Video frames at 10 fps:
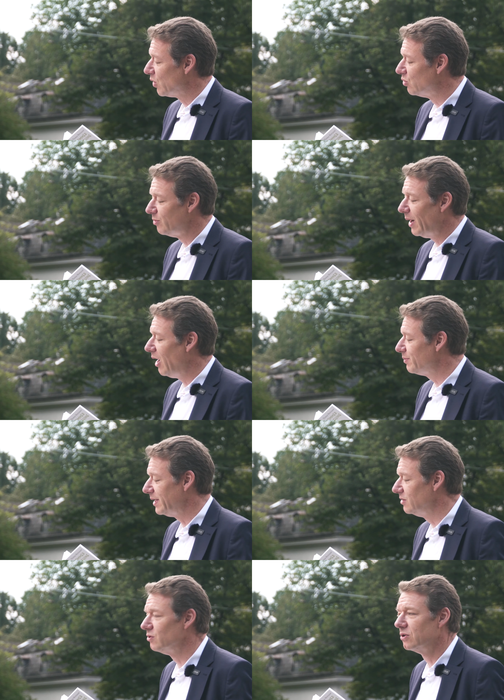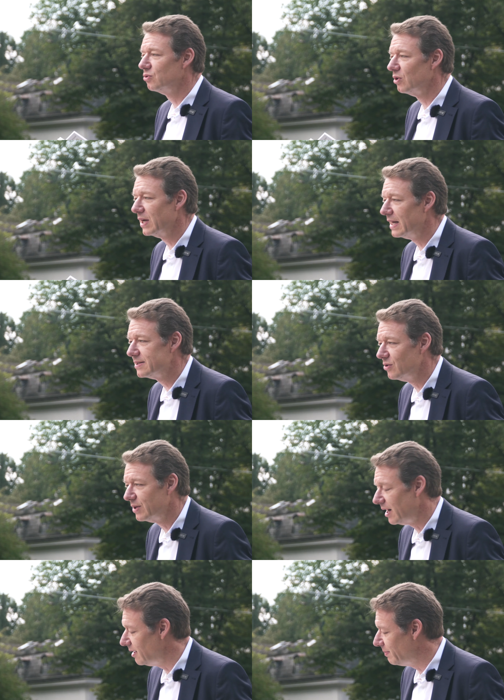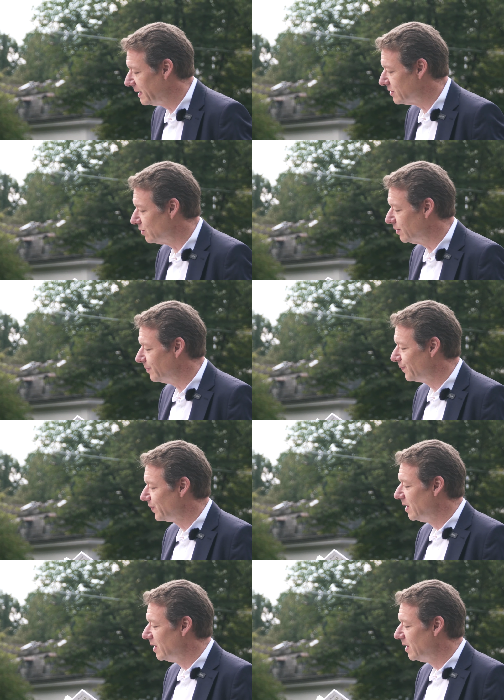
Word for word: und überhaupt eine durch und durch rationale Person.